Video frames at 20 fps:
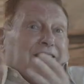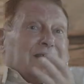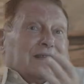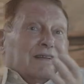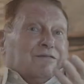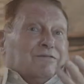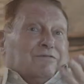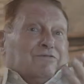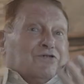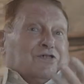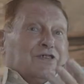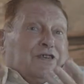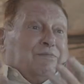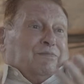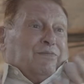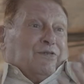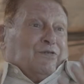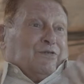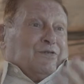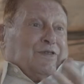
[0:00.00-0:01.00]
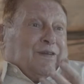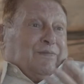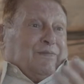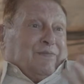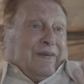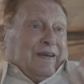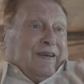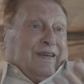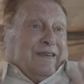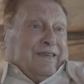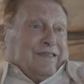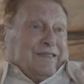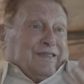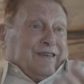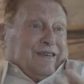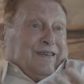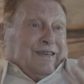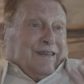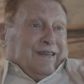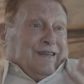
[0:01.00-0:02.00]
era un simbolo del
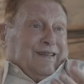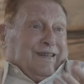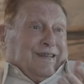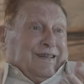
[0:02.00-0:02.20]
paese,